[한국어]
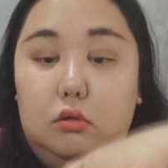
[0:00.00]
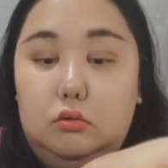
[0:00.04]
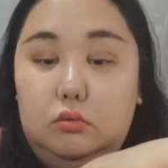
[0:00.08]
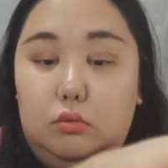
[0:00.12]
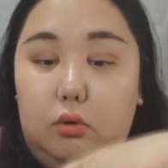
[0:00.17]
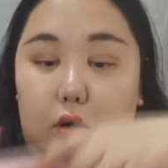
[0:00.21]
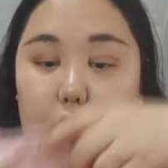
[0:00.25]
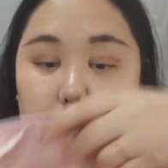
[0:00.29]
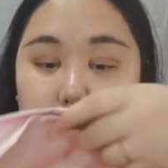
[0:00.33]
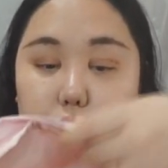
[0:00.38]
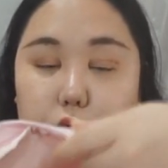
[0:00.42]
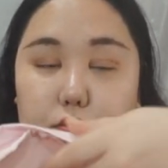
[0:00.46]

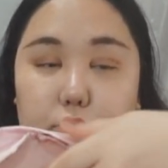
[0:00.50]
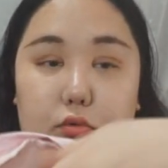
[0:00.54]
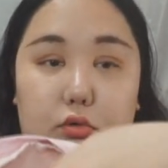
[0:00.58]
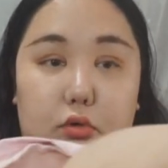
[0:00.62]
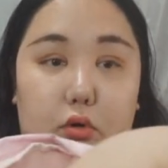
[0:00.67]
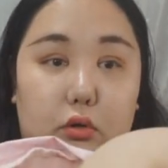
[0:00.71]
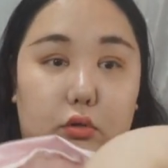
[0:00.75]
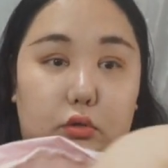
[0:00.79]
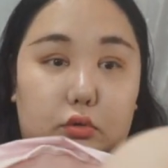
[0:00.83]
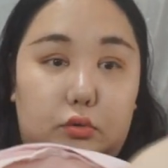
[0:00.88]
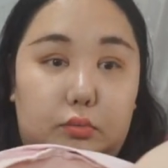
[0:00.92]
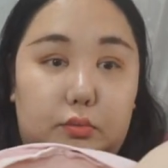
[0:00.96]
의외로
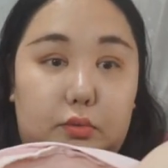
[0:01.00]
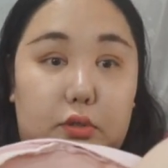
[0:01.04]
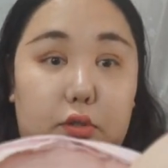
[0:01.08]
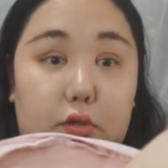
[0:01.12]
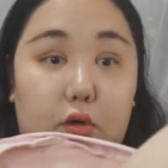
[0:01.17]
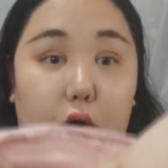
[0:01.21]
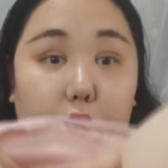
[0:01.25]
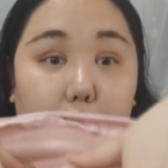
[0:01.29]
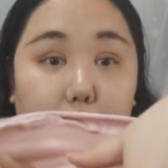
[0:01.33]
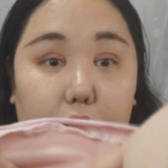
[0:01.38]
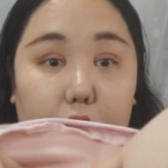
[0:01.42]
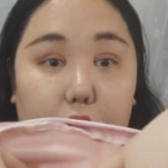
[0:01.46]
물건이 좀
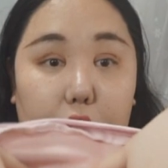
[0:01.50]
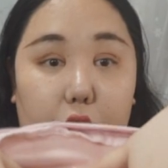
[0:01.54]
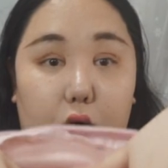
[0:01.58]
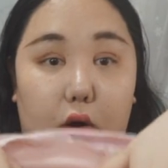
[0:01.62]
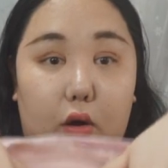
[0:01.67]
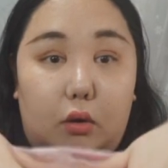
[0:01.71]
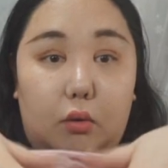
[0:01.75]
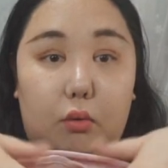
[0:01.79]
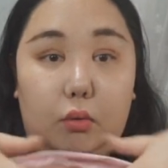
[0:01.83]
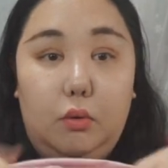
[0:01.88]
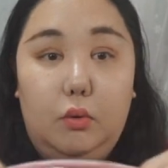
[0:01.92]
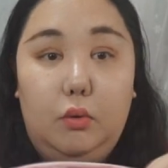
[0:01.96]
들어갈 것
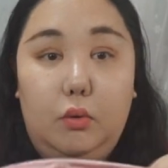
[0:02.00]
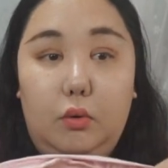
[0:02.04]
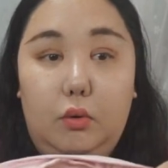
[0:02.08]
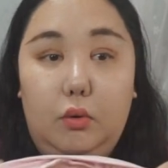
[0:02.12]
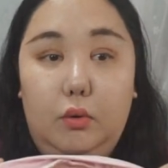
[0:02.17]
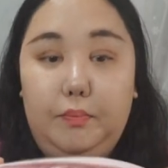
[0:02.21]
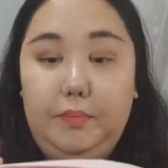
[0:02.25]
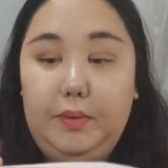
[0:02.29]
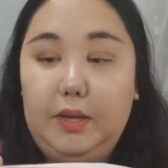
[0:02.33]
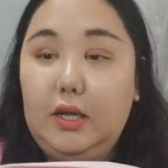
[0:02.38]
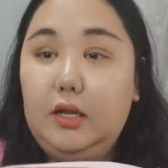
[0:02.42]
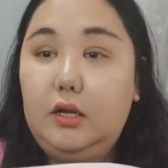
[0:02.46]
같고
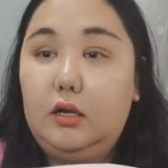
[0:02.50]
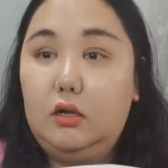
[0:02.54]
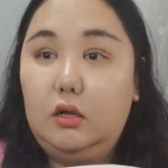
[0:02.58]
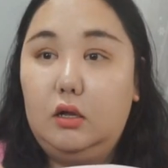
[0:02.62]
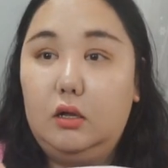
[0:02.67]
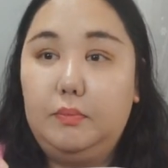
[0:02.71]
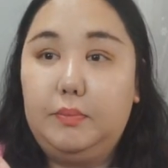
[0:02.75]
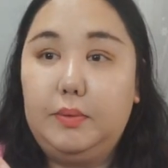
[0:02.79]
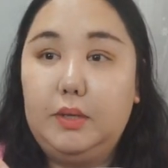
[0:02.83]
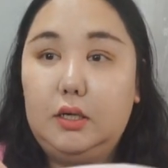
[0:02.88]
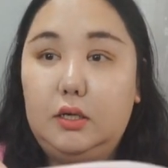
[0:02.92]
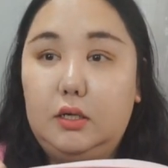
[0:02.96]

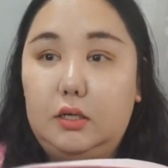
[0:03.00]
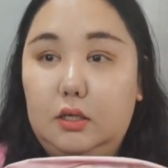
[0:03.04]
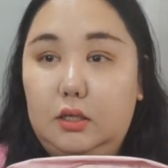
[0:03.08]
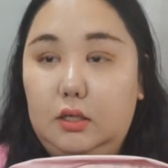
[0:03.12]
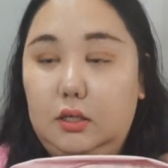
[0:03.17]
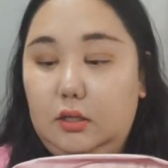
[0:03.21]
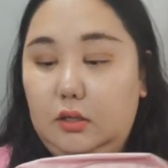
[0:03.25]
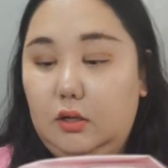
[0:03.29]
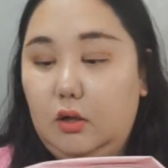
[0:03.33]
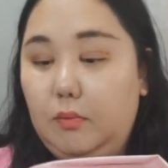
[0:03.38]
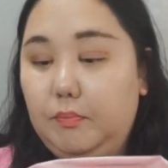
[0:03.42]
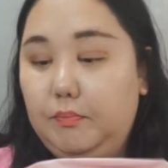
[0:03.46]
핑크예요 핑크
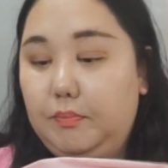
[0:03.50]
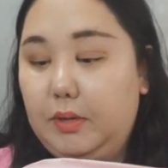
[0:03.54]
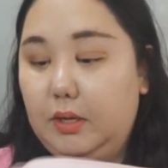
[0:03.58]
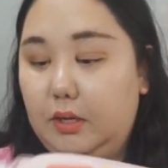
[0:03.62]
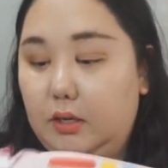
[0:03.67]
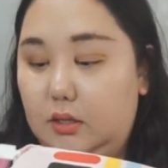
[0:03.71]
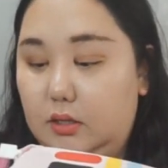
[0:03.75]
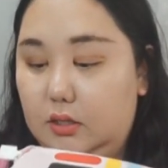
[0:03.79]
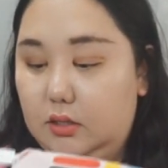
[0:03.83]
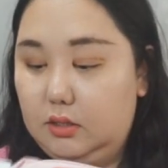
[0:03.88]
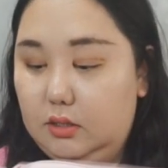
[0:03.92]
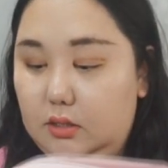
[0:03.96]

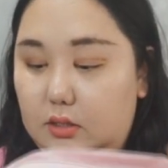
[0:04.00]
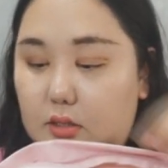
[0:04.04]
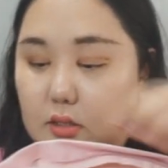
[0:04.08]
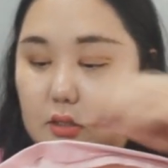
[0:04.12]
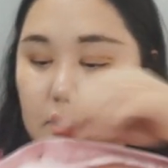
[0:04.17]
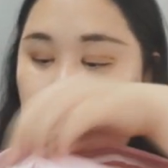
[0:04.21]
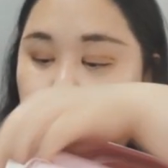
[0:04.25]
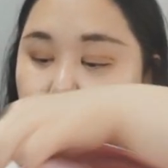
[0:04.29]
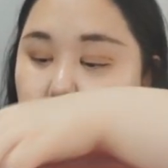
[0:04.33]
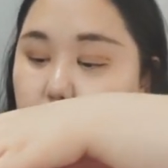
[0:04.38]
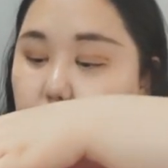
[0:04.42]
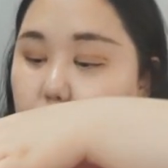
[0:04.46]
연핑크
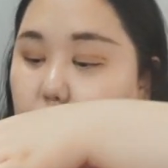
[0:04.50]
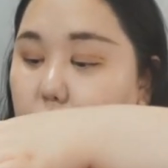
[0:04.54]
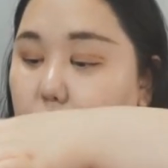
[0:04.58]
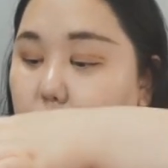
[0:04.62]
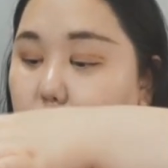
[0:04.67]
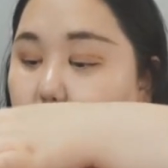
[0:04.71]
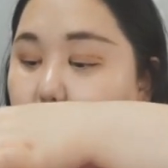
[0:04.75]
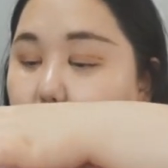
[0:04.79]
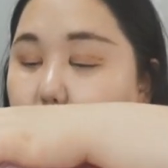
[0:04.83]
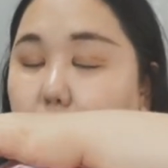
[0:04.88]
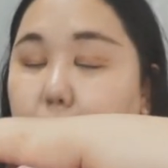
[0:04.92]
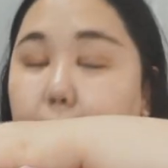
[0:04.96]

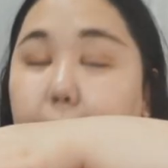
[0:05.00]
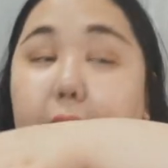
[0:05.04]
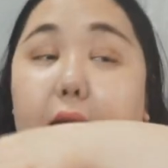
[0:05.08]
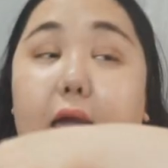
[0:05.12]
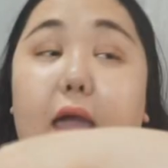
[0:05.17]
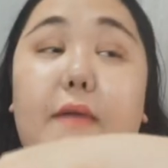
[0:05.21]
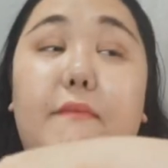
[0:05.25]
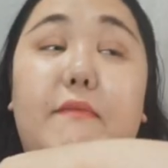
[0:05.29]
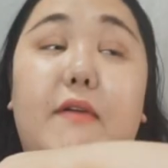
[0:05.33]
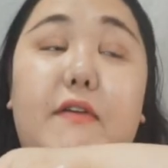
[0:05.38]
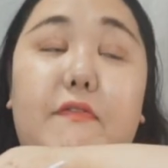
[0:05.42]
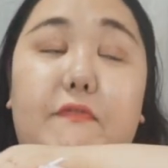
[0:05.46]

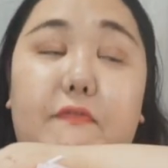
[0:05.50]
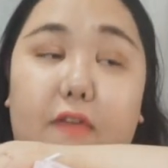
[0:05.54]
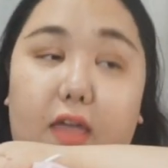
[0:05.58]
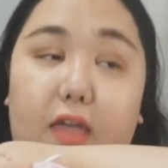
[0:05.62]
베이비